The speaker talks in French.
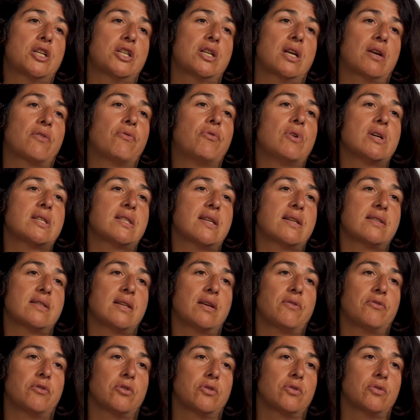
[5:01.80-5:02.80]
chaque fois, ça
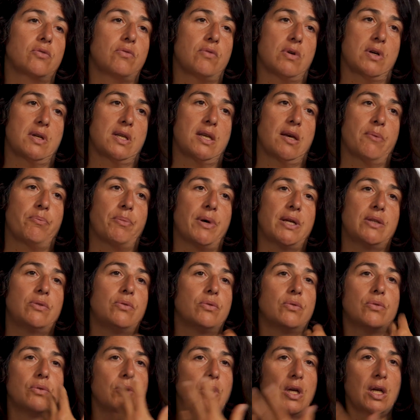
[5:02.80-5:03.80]
s'invente, quoi. Il n'y a pas
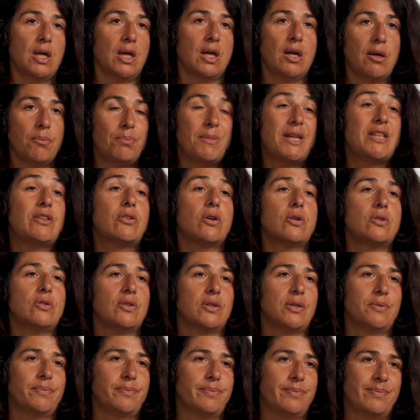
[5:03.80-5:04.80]
de
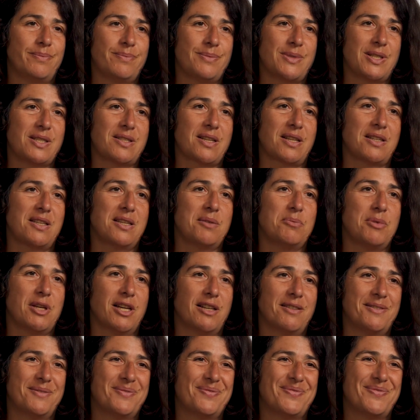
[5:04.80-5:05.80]
méthode. C'est ça qui est bien.